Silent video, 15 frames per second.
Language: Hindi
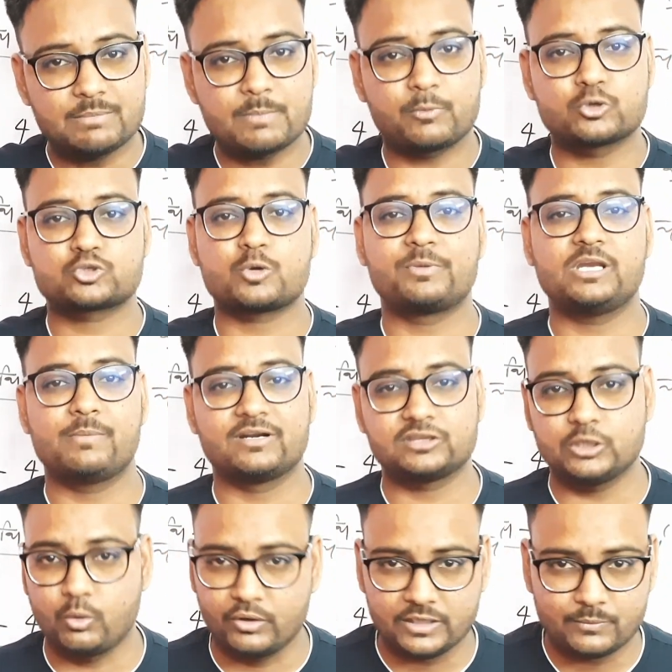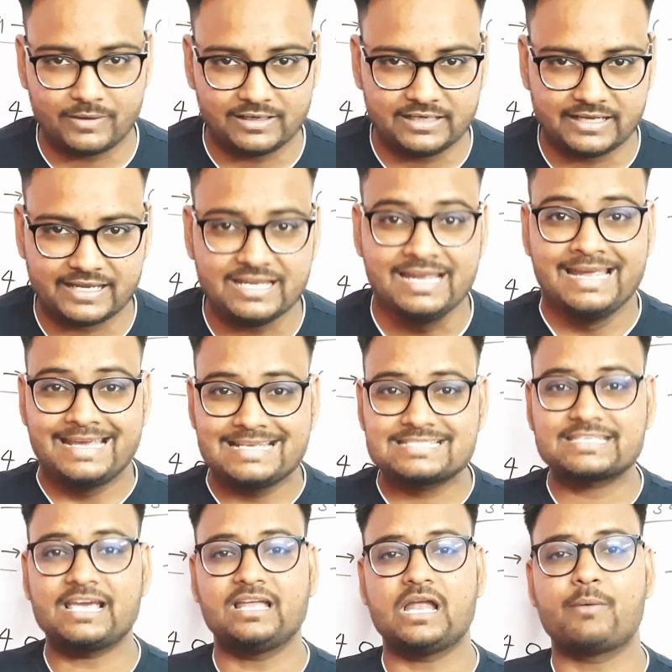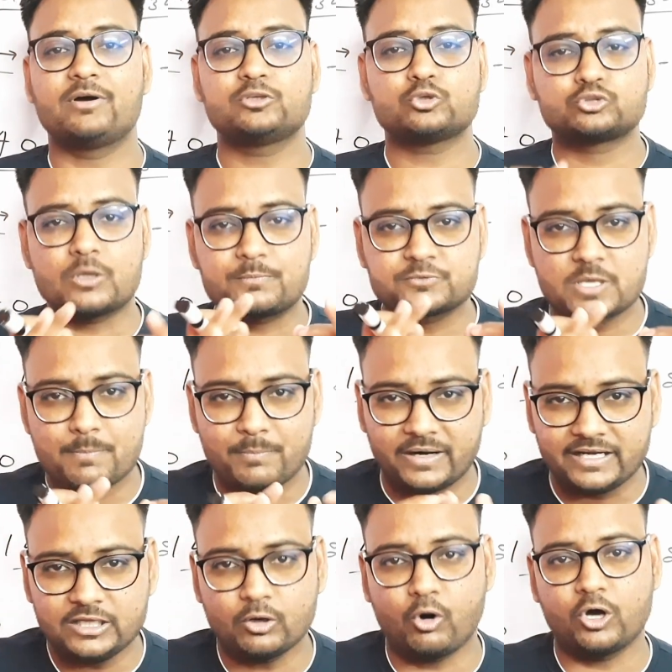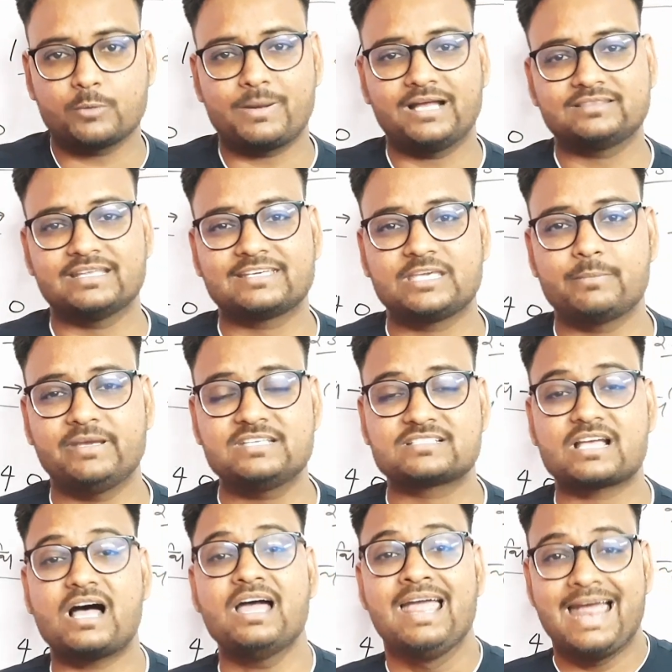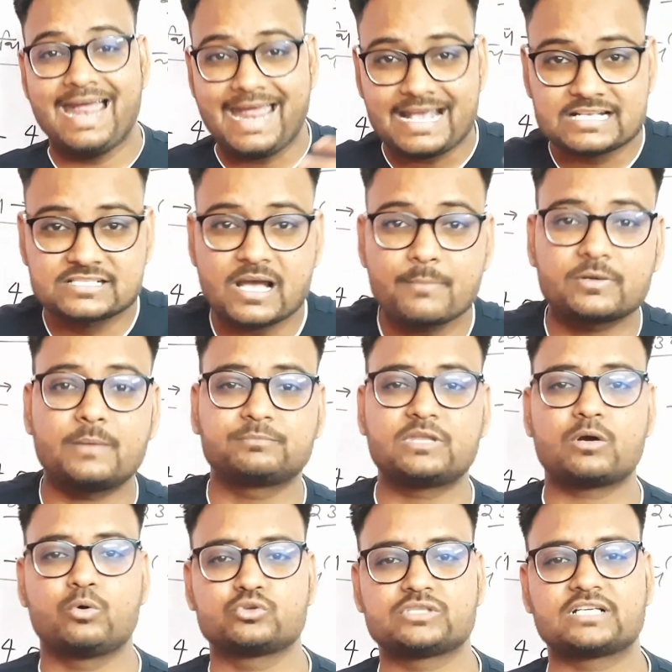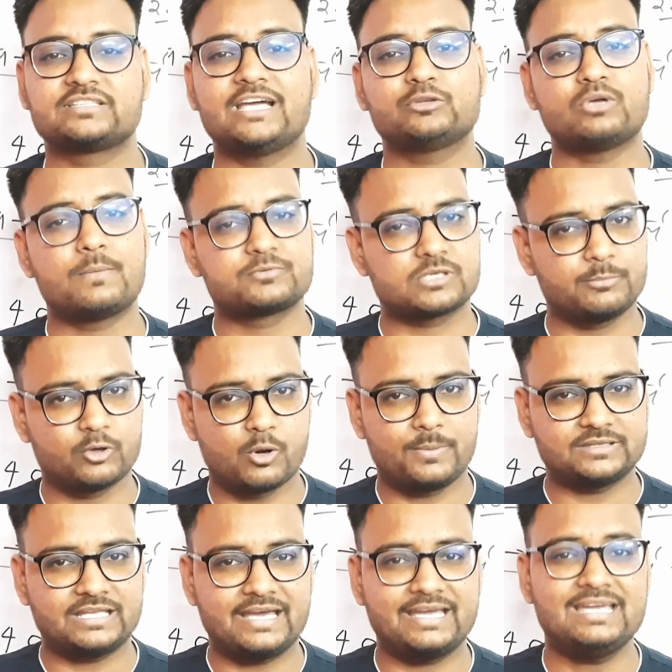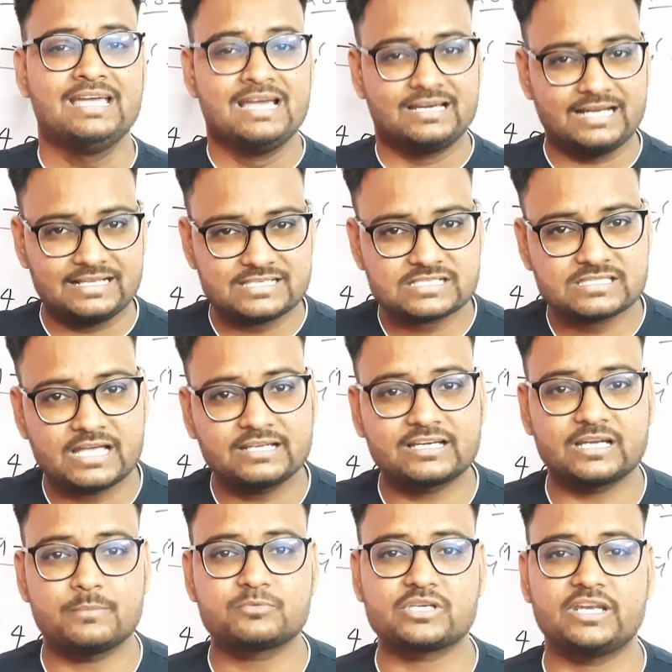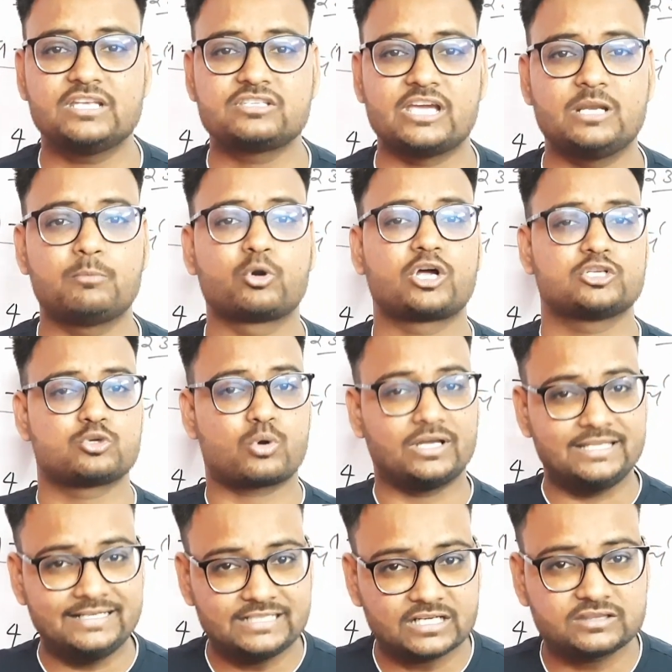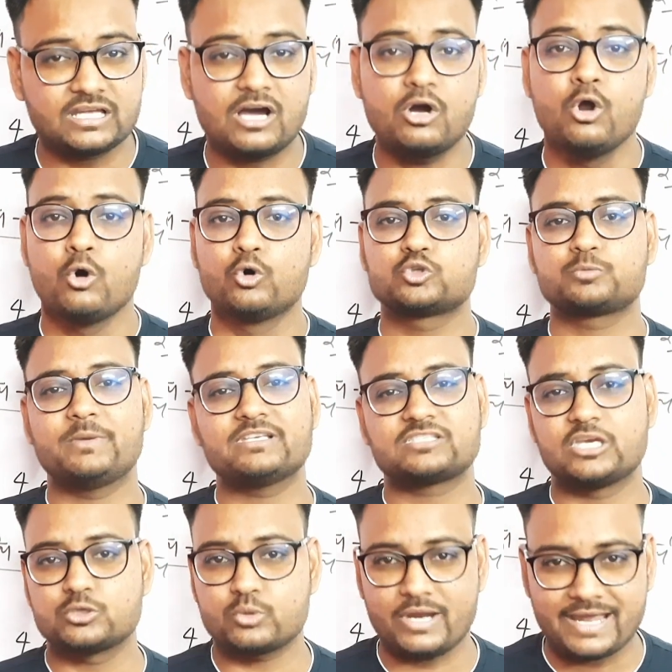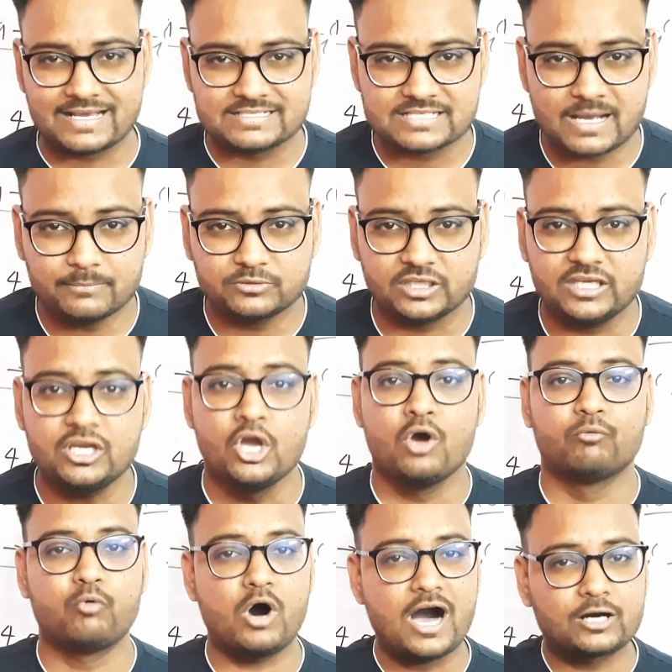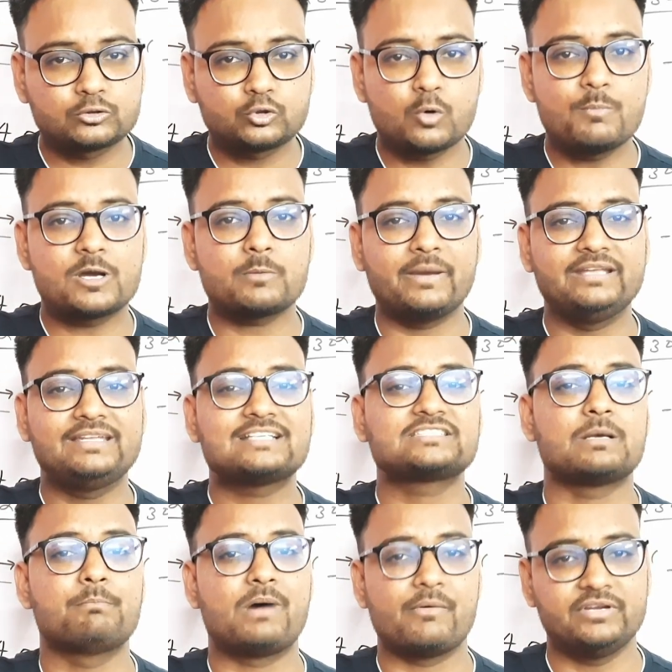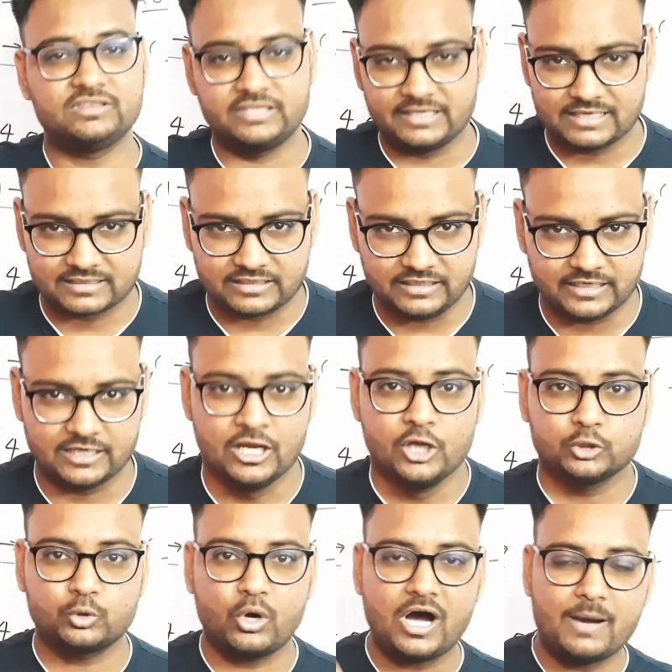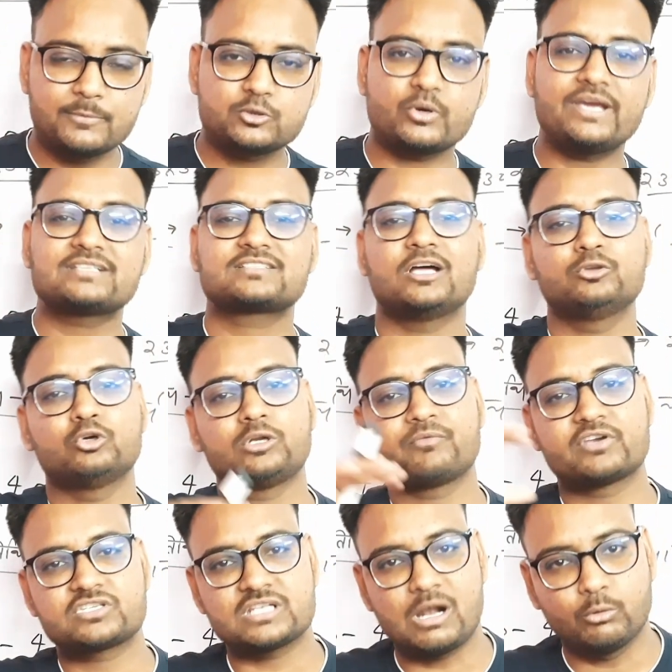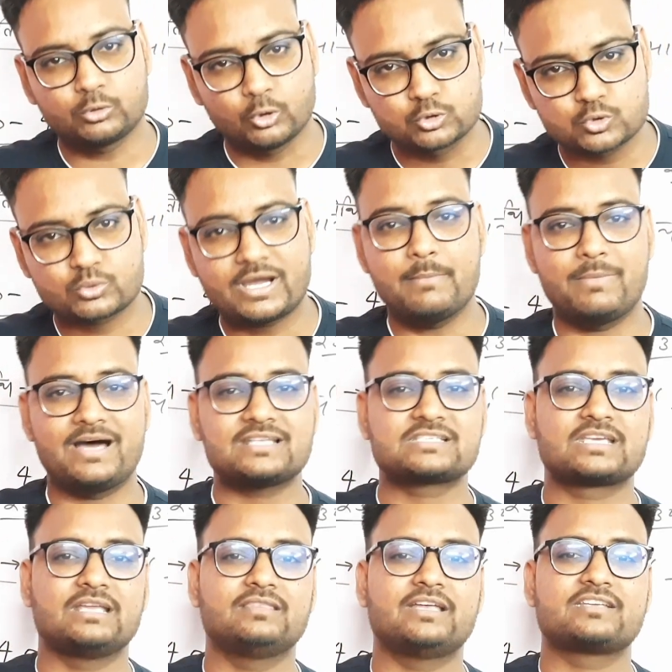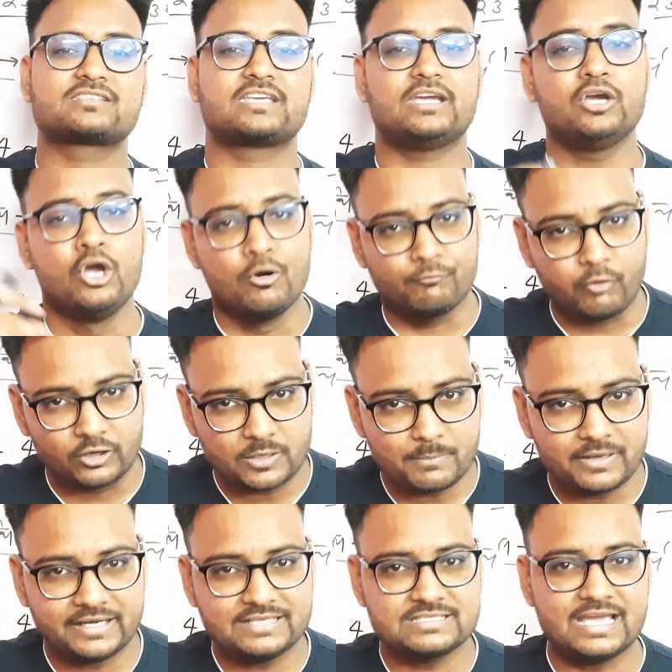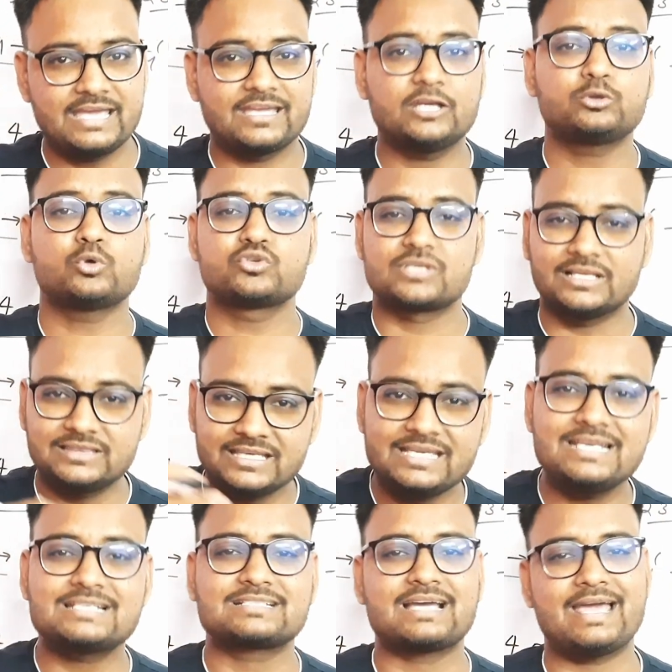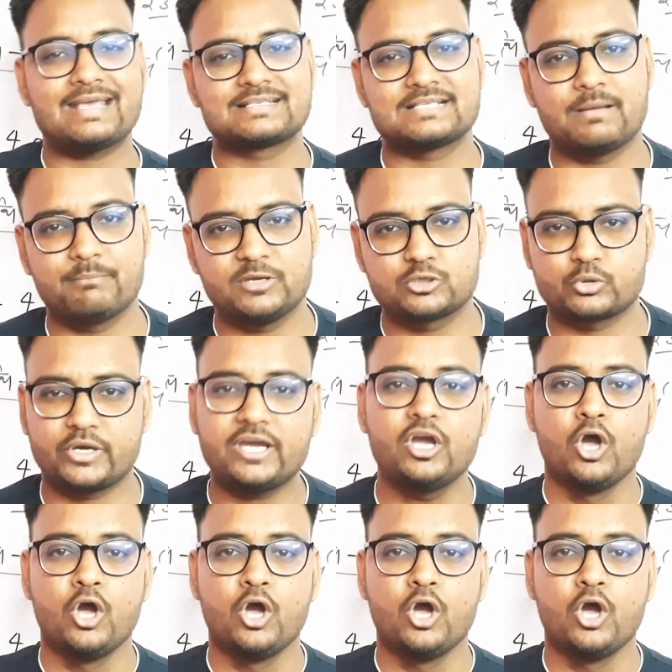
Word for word: पोस्टों पर यह भर्ती होने वाली है इसके अलावा जो सबसे बड़ी और बात है कि भाई इसका एग्जाम कब तक हो सकता है तो आप सभी को पता है राजस्थान कर्मचारी चयन बोर्ड का जो कैलेंडर था उसमें इसकी जो एग्जाम थी वो अक्टूबर महीने संभावित दे रखी है तो अब जो है इसका नोटिफिकेशन आउट हो चुका है मार्च के अंदर इसके फॉर्म भरे जाएंगे तो जल्द ही इसका एग्जाम भी जो है